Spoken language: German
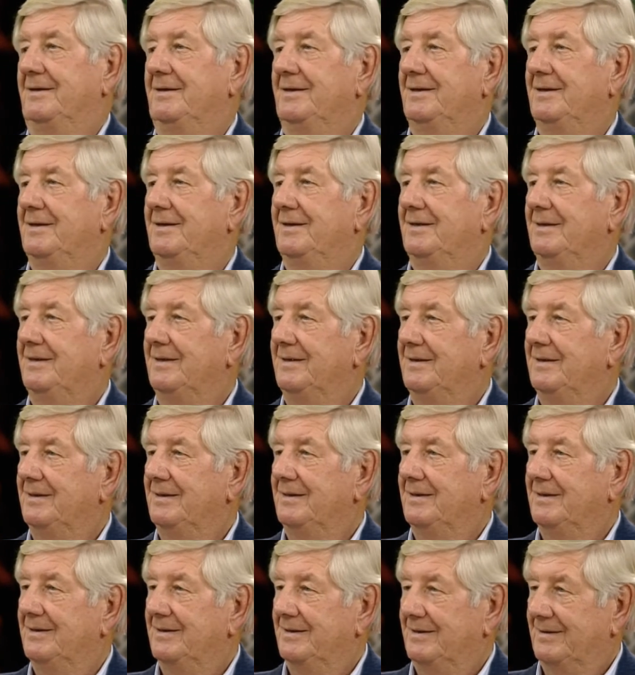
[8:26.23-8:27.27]
ja,
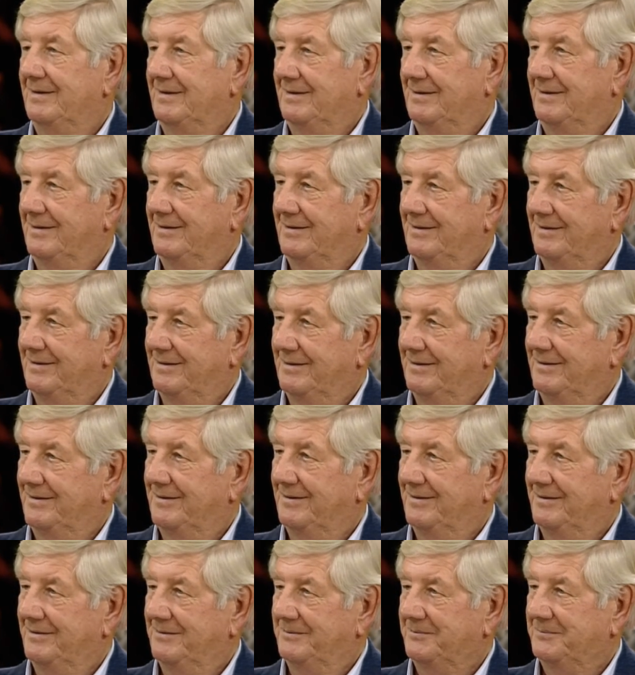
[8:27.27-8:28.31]
dann sind wir
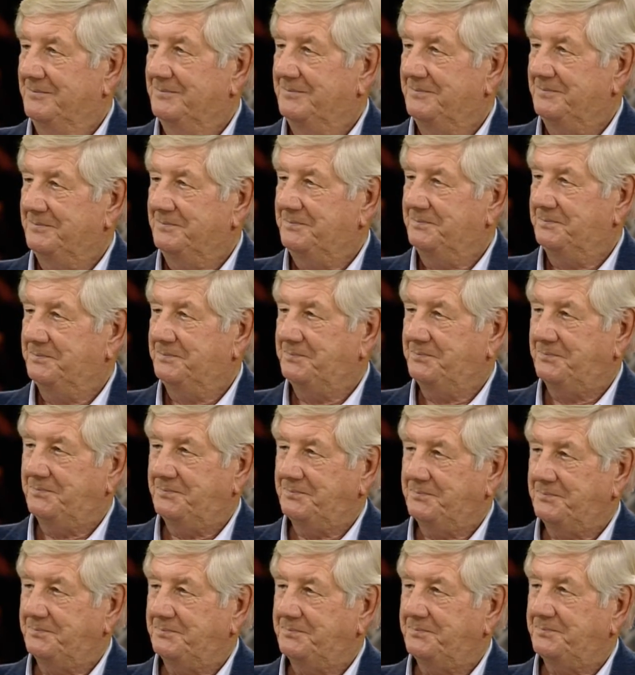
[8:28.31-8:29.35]
jetzt an dem Punkt,
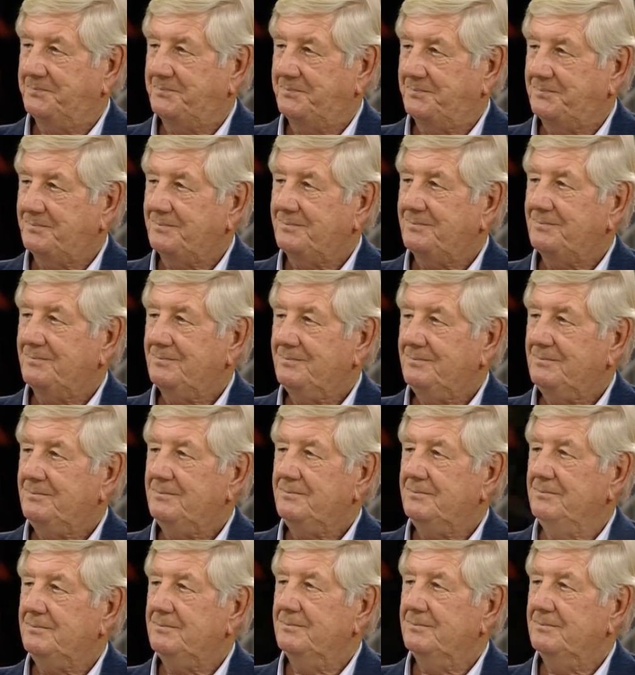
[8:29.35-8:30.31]
diese Dynamik der